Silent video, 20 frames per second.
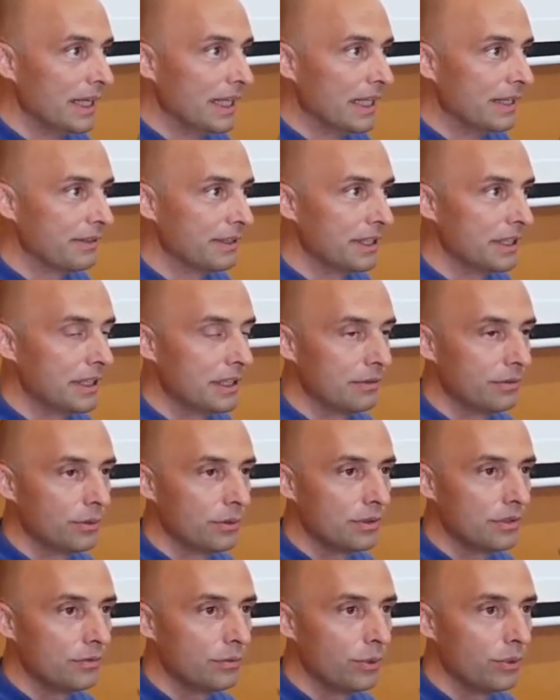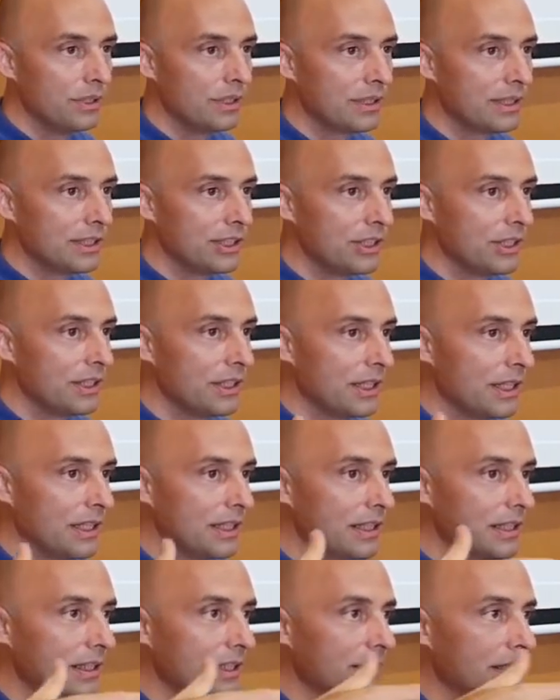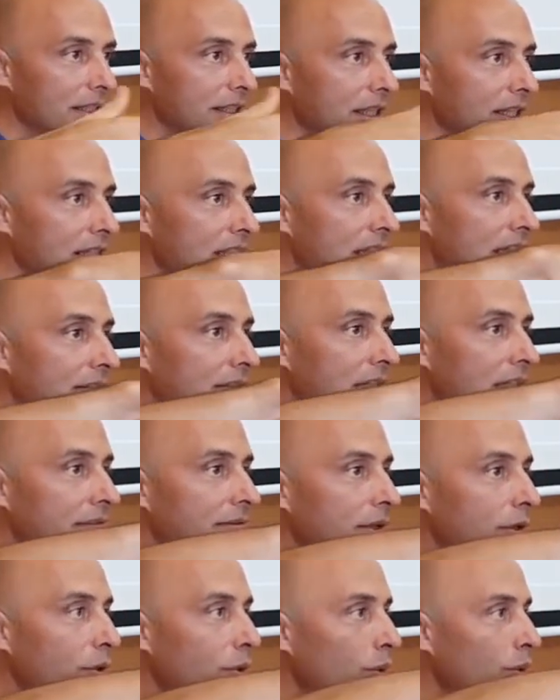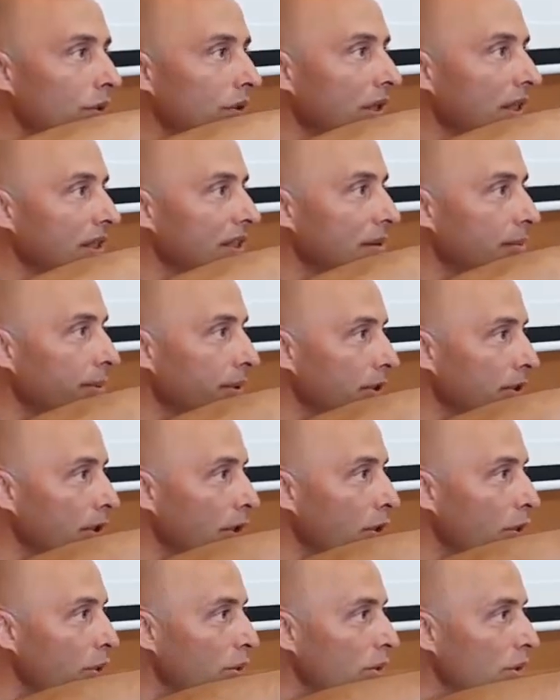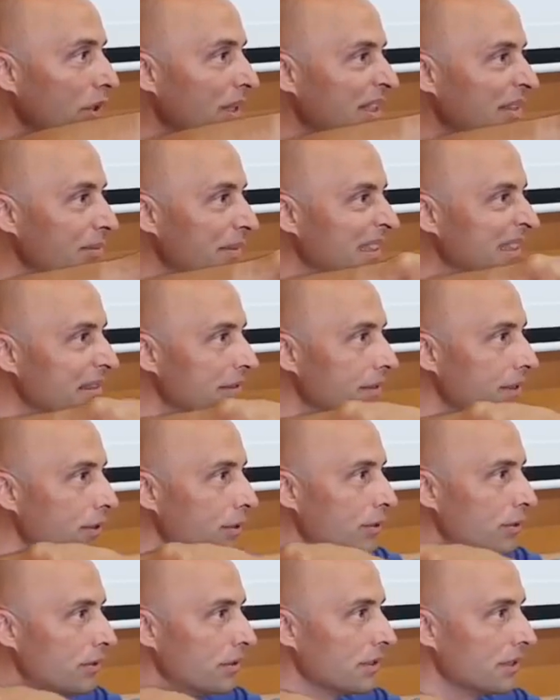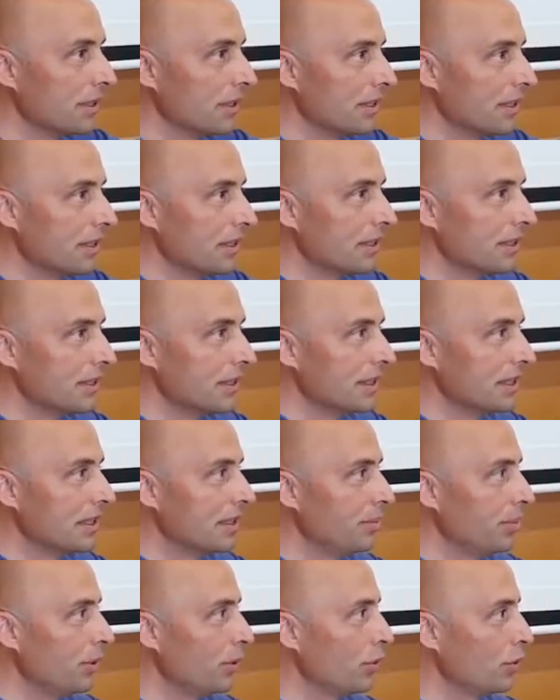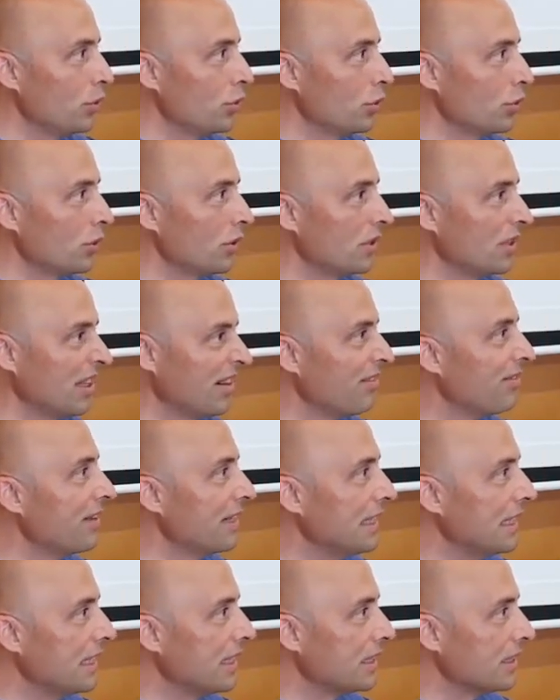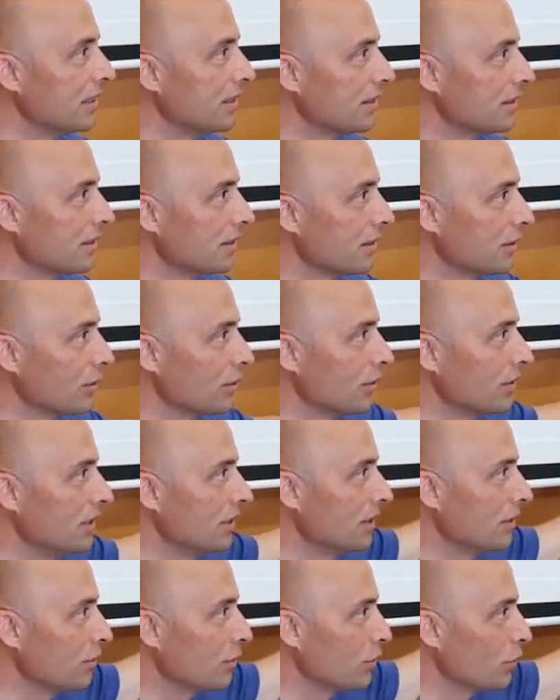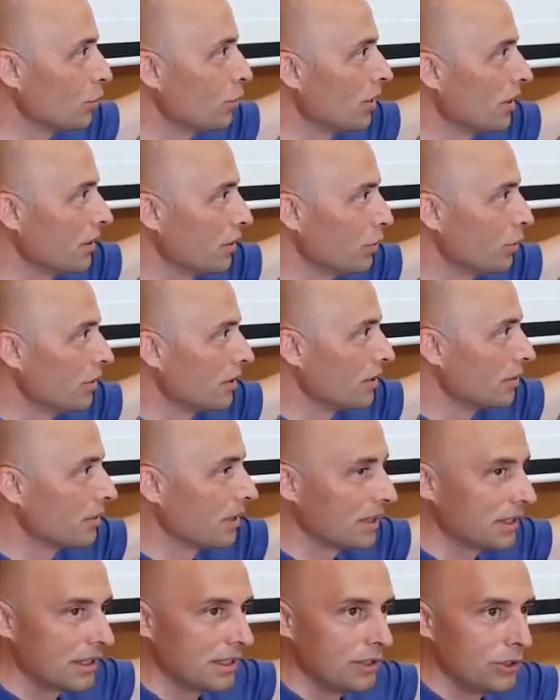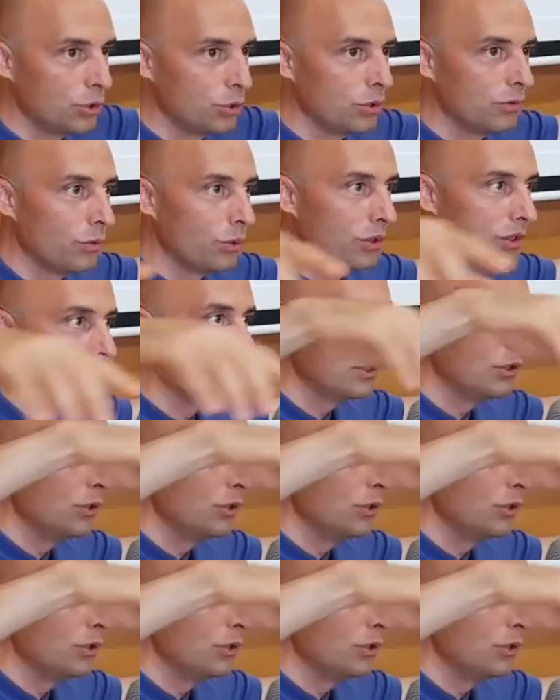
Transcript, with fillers: И вот эта вот воня начинает э, создавать вокруг нас определенную атмосферу. Знаете, приходишь куда-то, там воняет. Ну вот здесь вот утро, утром, когда еще дворники